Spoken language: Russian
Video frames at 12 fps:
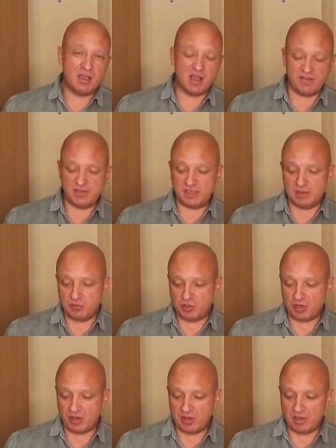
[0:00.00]
ко всем
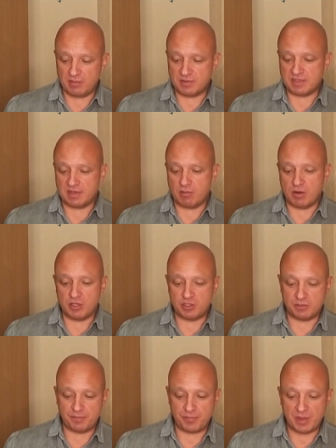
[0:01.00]
чертям
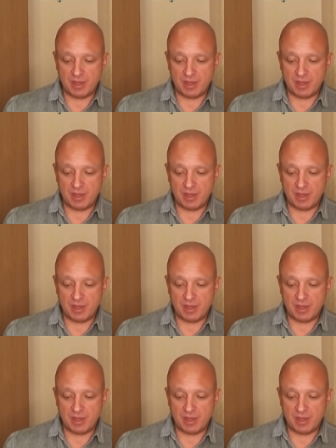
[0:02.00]
собачьим,